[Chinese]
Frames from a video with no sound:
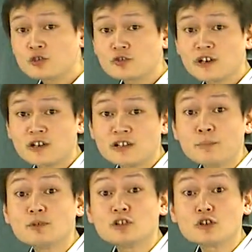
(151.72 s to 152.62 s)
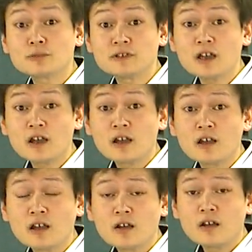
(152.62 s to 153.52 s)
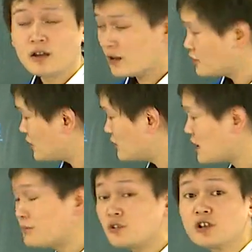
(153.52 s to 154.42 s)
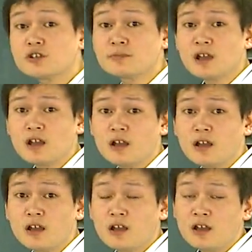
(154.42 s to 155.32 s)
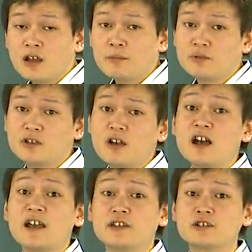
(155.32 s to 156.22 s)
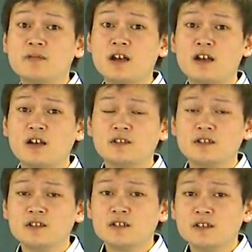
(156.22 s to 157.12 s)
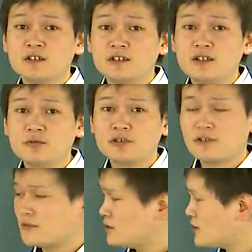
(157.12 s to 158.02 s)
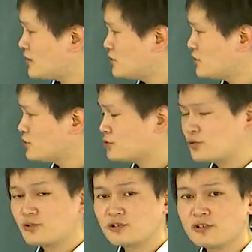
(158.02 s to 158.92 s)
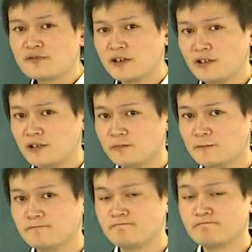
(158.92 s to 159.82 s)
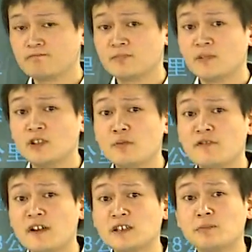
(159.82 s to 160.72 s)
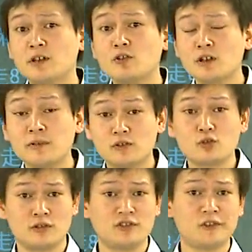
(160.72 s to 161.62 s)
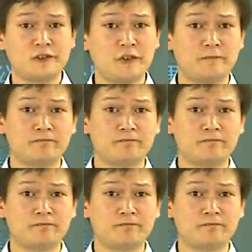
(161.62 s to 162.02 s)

说这个人他比较什么呢？高啊，这个人他比较什么呢？矮，他比较矮是吧？嗯，那我想问一下，这个是具有相反意义的吗？你有没有发现你没有一个明确的界限？